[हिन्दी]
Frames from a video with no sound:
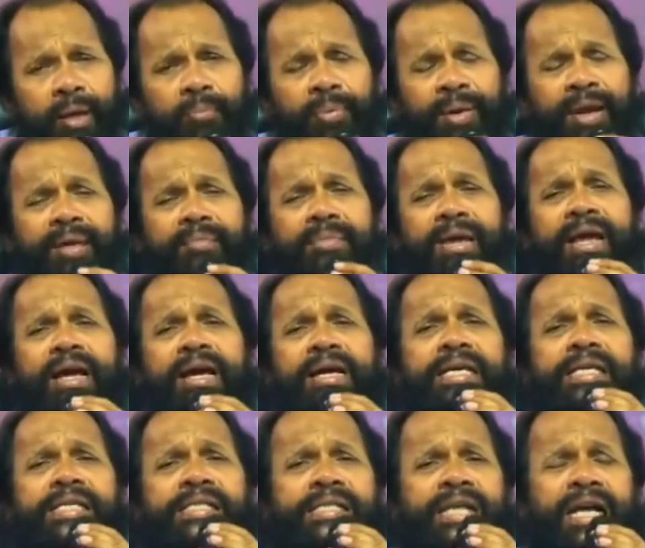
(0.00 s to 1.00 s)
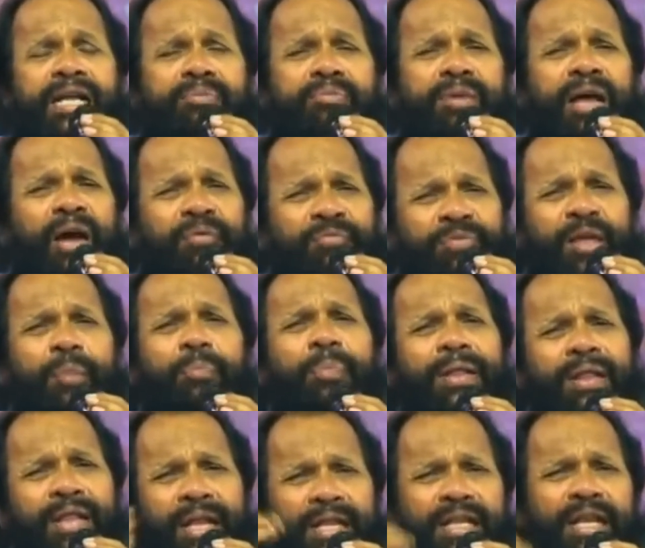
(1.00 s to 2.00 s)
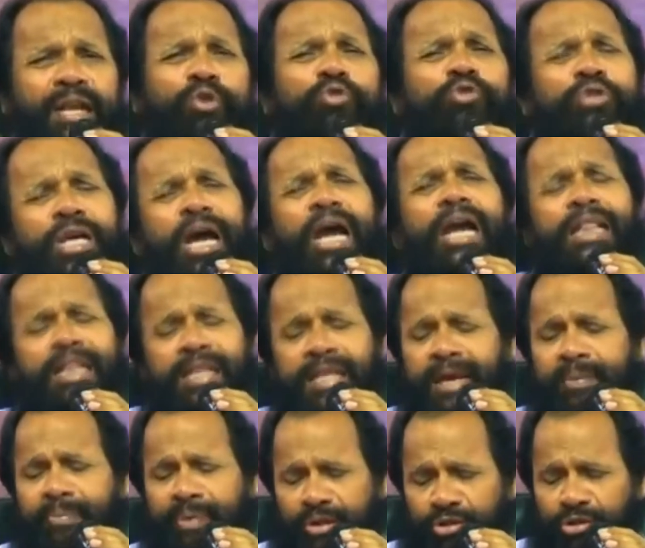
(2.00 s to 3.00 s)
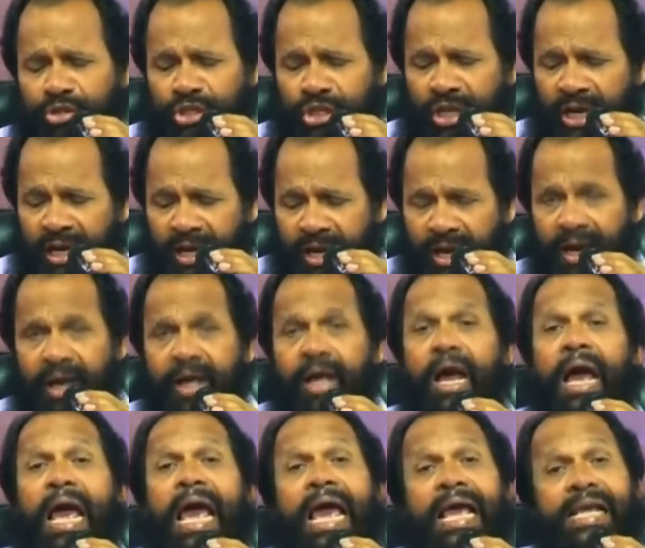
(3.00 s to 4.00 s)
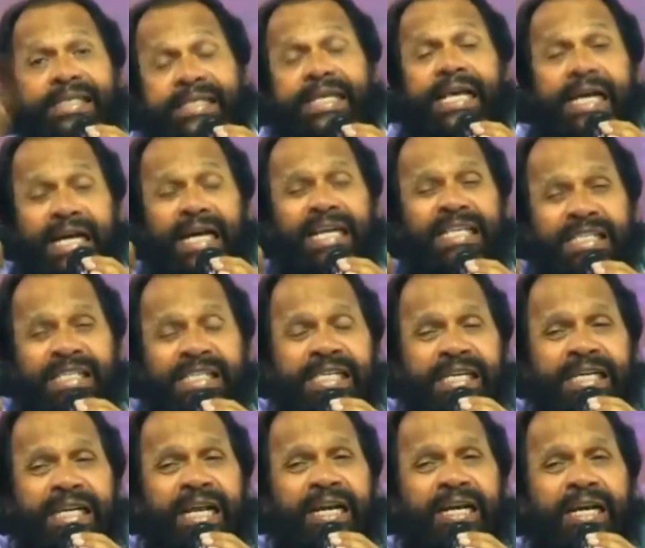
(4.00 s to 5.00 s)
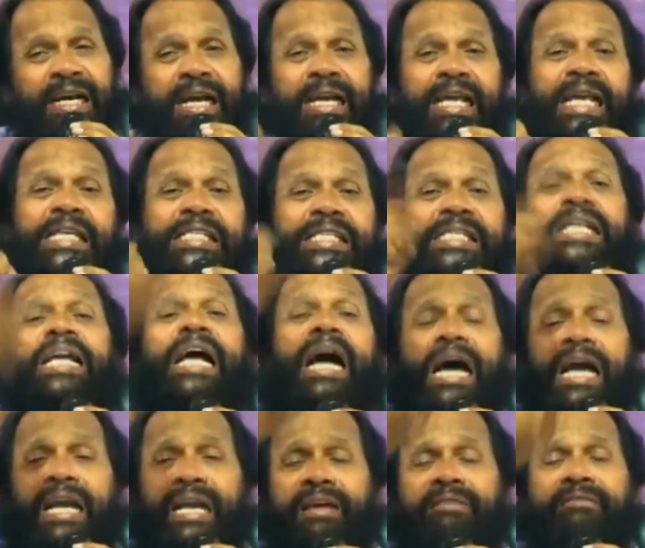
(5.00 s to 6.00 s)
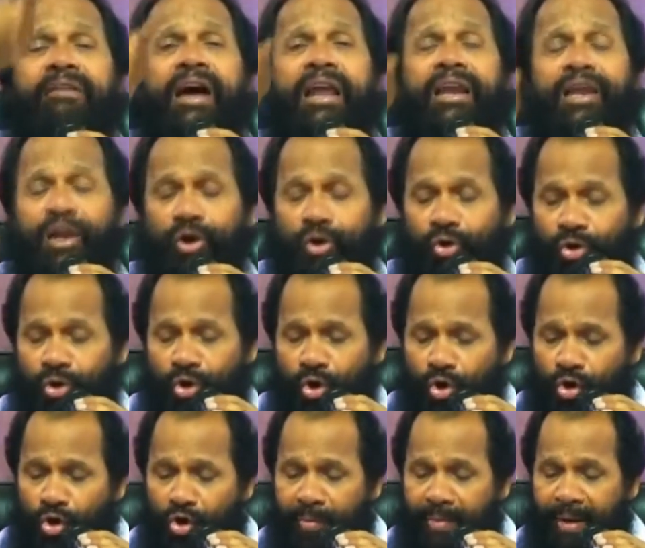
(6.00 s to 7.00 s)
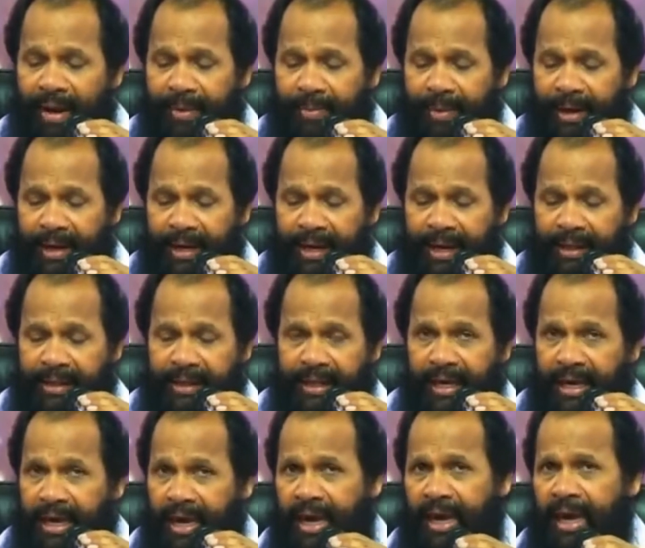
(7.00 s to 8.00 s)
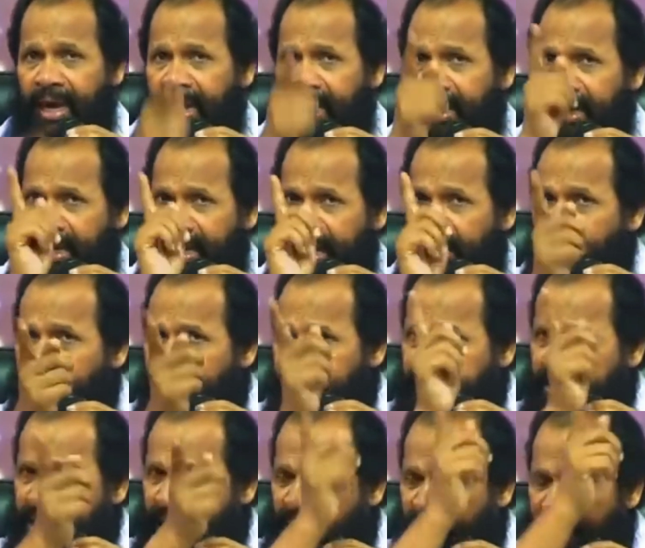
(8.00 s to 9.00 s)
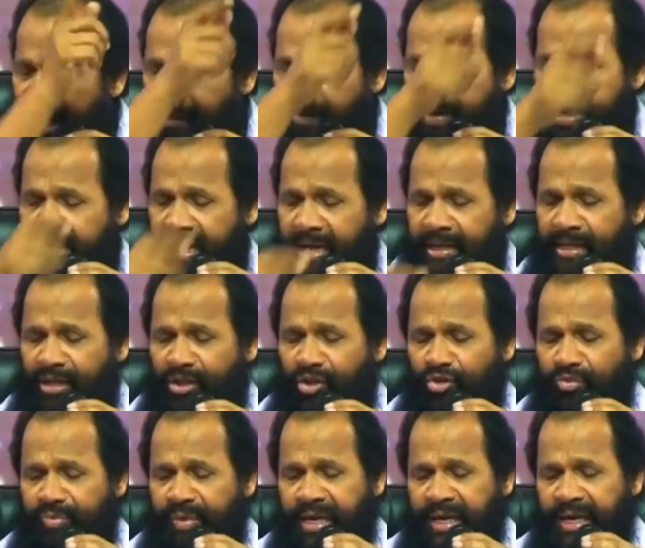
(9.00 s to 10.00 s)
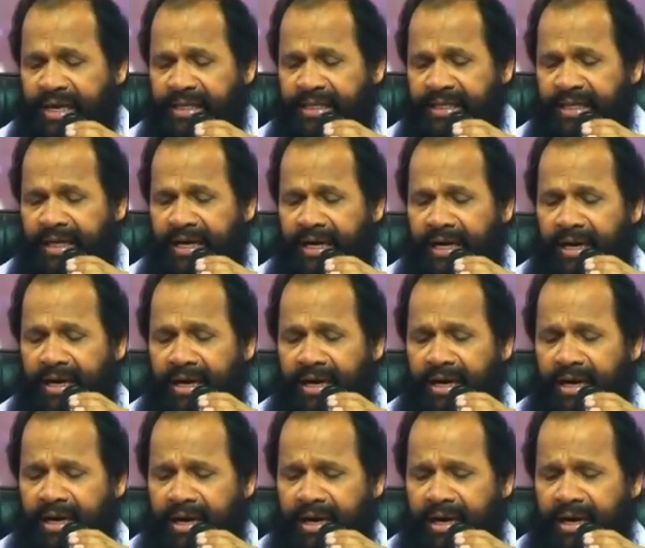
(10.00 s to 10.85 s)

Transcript: प्रेमिका के साथ में हफ्ता पंद्रह दिन गुजार दिए भी तो चलेगा ऐसे कंसीडर करके सिखाने वाले लोगों को बाइबल कहती है नमस्कार भी यदि तुम कीजिएगा ना